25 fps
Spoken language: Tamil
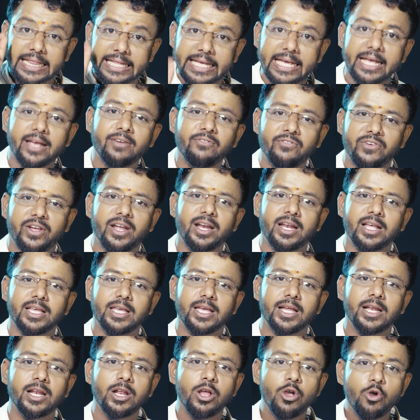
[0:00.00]
அதே
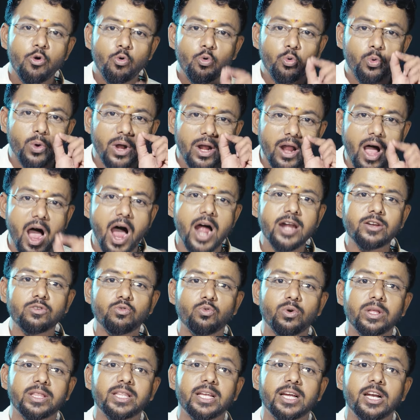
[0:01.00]
வேளையில் உங்கள் ஆண்
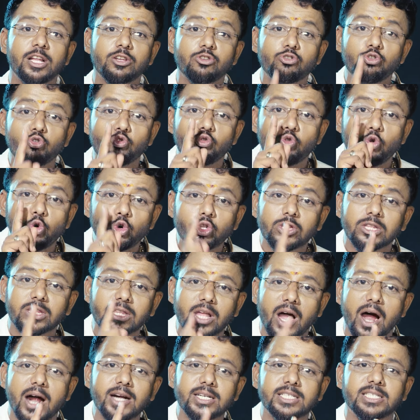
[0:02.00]
குழந்தைகளுக்கு குட்
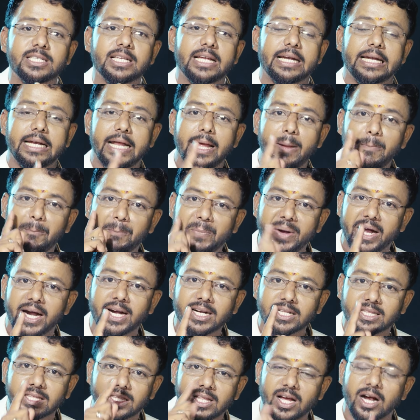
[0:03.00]
தாட்ஸ் என்ன
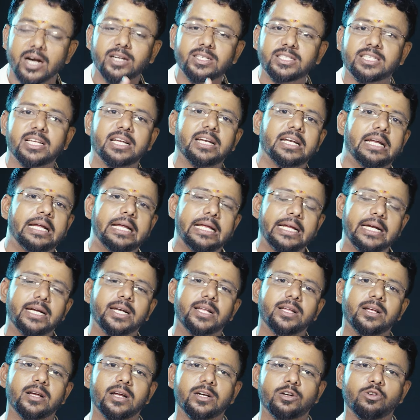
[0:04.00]
பேட் தாட்ஸ் என்ன
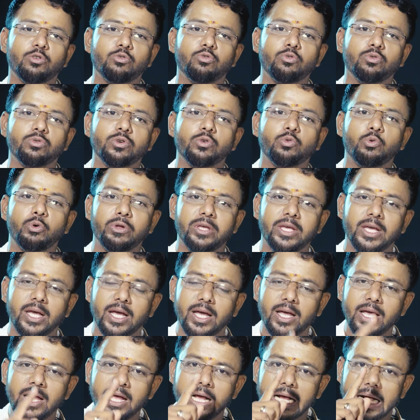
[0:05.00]
என்று கற்றுக் கொடுக்கக்கூடிய
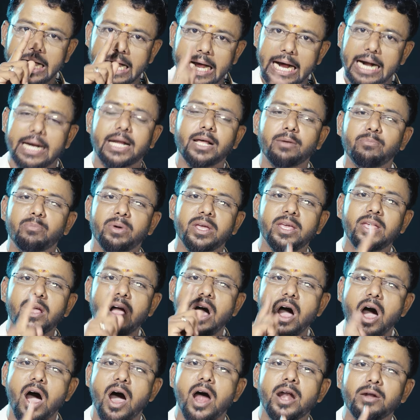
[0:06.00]
கடமை
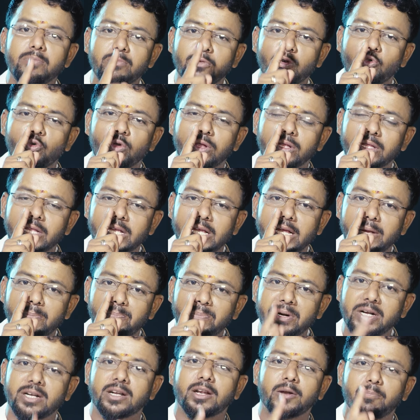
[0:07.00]
ஆண் குழந்தையை
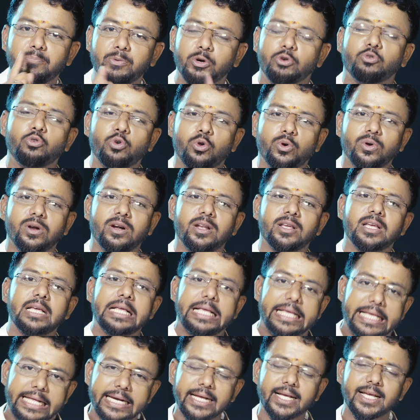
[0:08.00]
பெற்ற பெற்றோர்களுக்கு
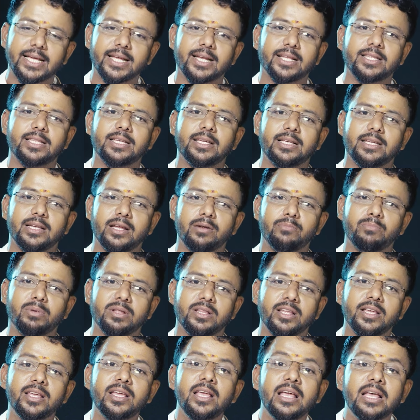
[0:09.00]
இருக்கிறது
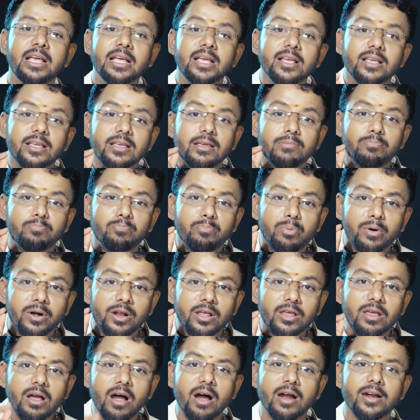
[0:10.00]
என்பதை
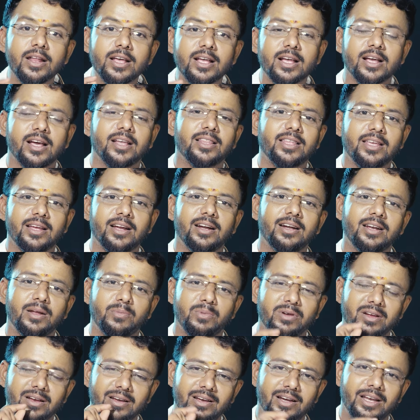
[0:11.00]
இப்படியான கதைகள்
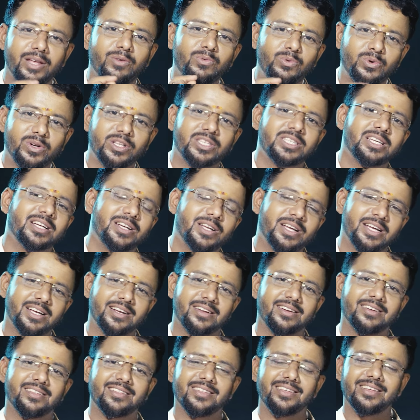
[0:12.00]
நமக்கு நினைவூட்டி சென்றே
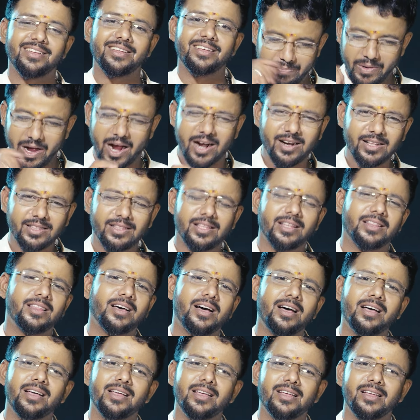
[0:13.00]
இருக்கிறது இப்போ
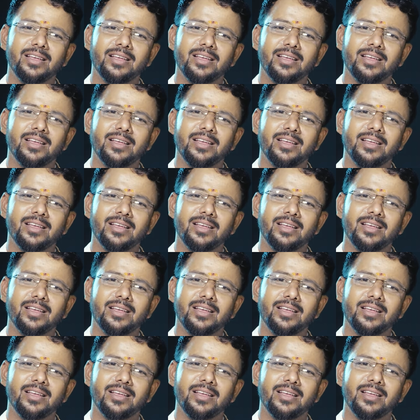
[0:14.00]
அடுத்ததா